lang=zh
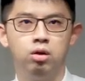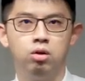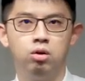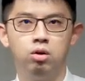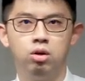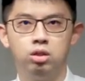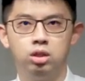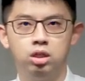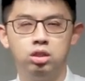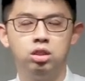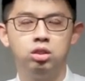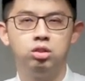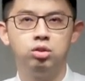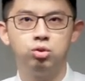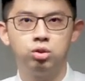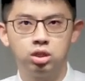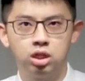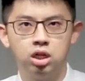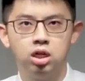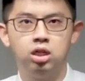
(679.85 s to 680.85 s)
哦，那这就
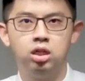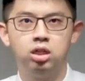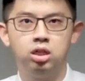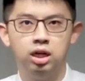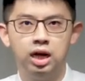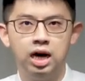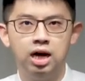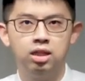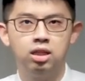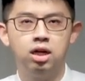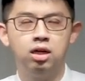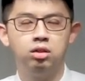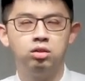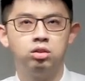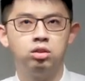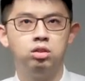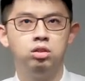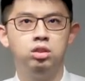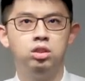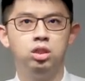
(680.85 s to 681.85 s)
是可拉党
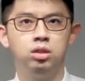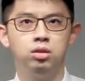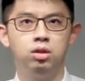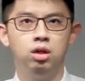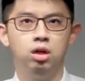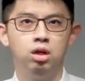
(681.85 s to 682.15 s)
事件，